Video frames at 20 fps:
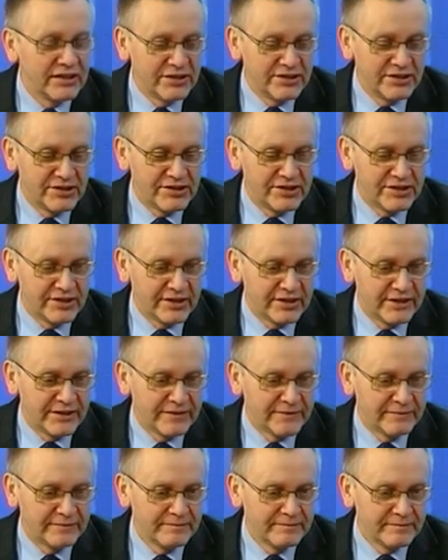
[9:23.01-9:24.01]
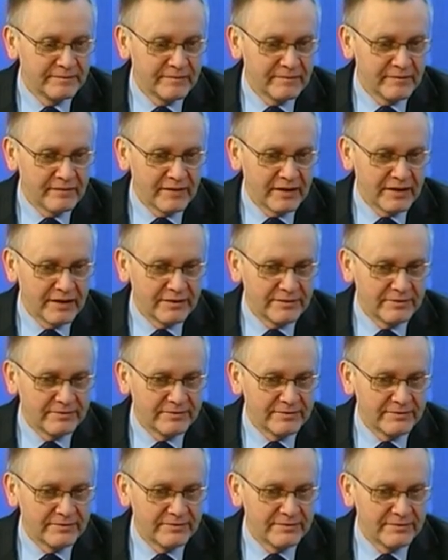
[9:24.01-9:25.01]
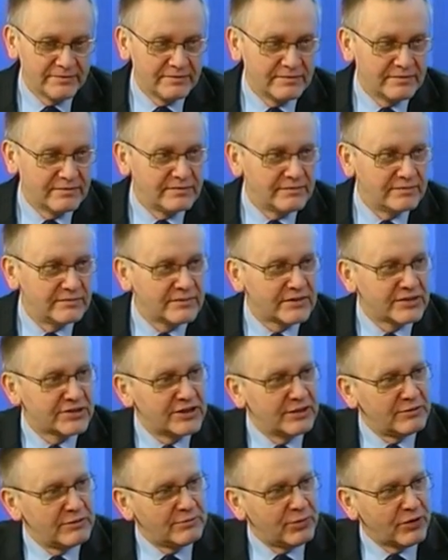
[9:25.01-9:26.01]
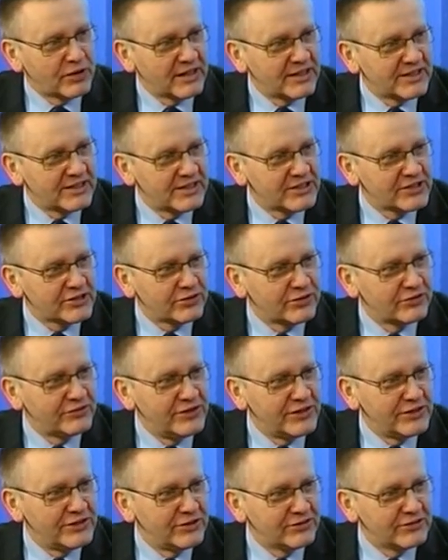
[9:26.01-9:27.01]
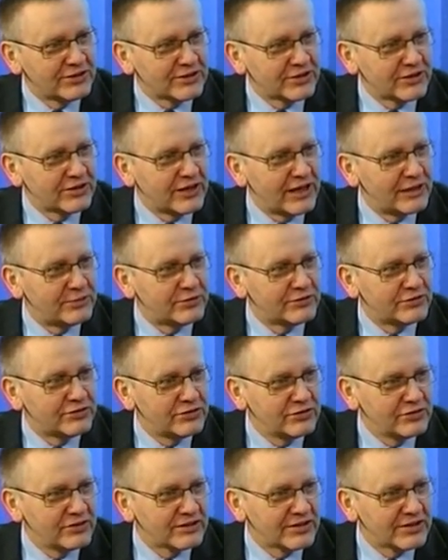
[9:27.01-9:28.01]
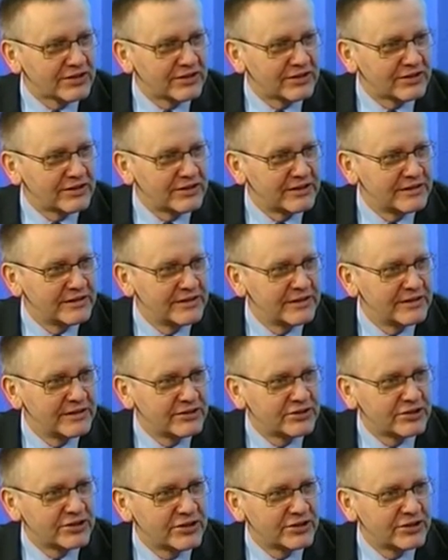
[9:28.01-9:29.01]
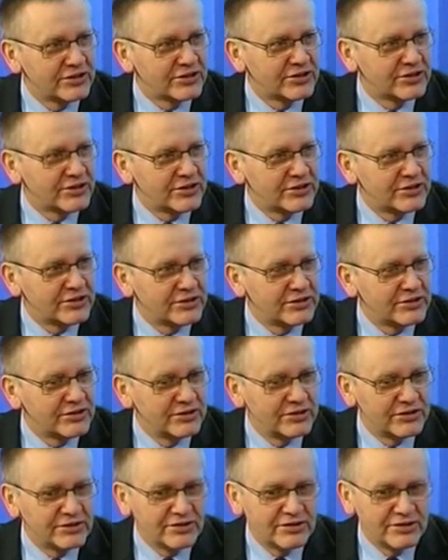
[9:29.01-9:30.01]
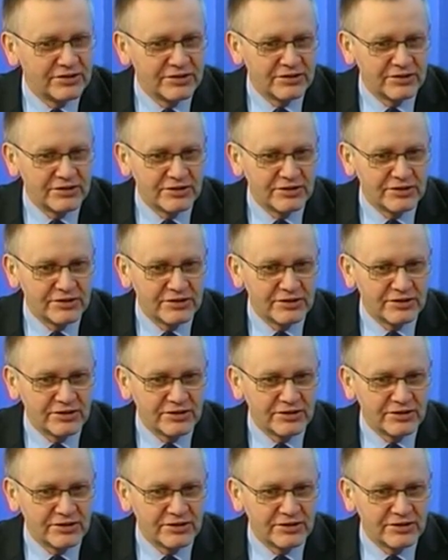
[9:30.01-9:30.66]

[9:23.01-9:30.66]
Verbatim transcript: że um, chcemy pokazać to w jedną stronę albo w drugą stronę, czy, czy yy,